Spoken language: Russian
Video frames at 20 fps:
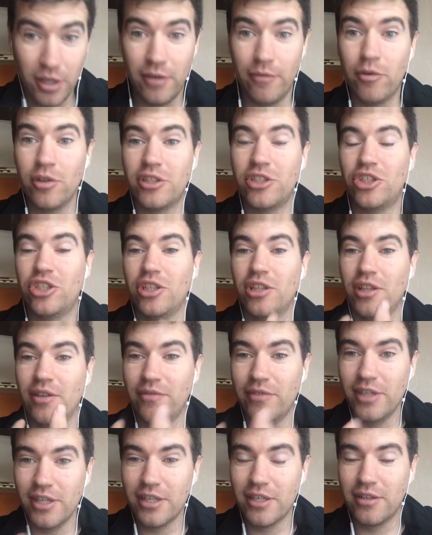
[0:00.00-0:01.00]
вот
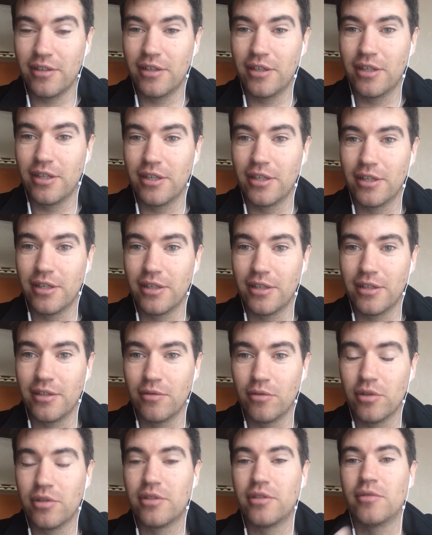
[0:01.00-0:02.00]
человек, э,
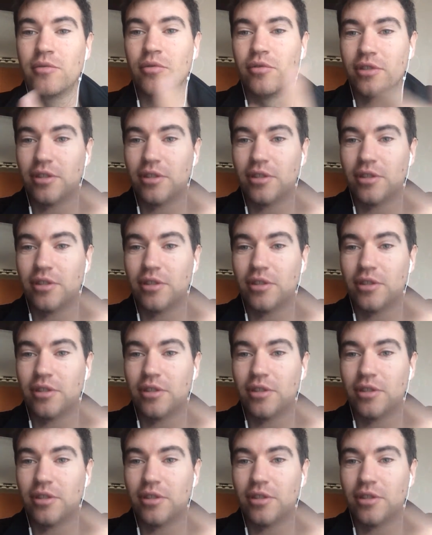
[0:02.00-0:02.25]
вот ну,